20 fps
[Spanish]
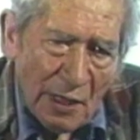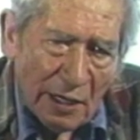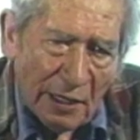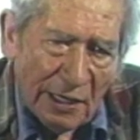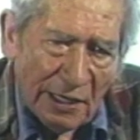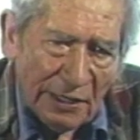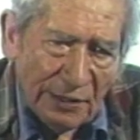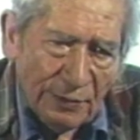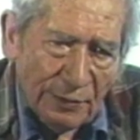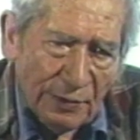
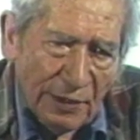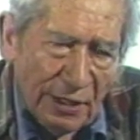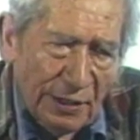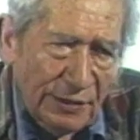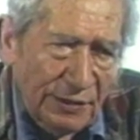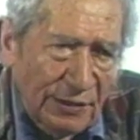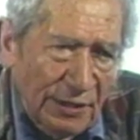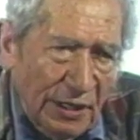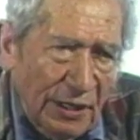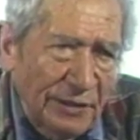hay una
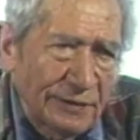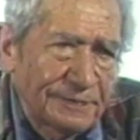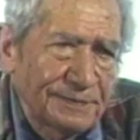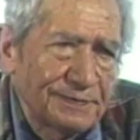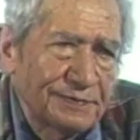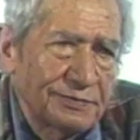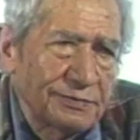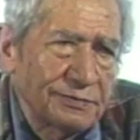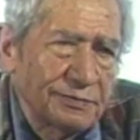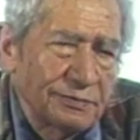gran
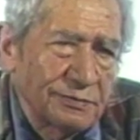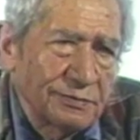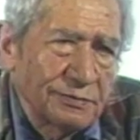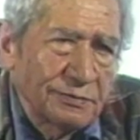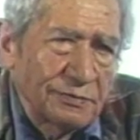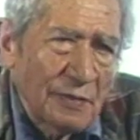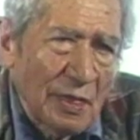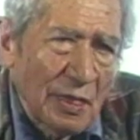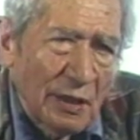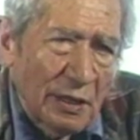
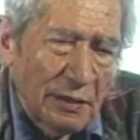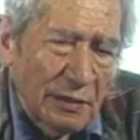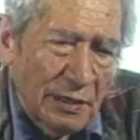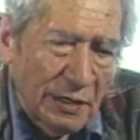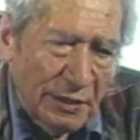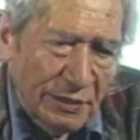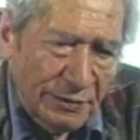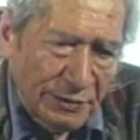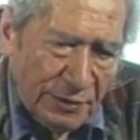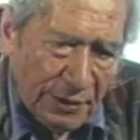
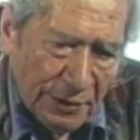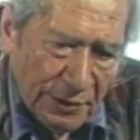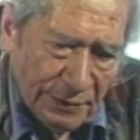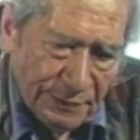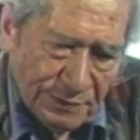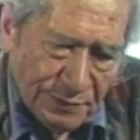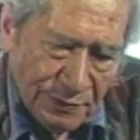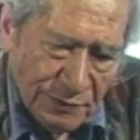este,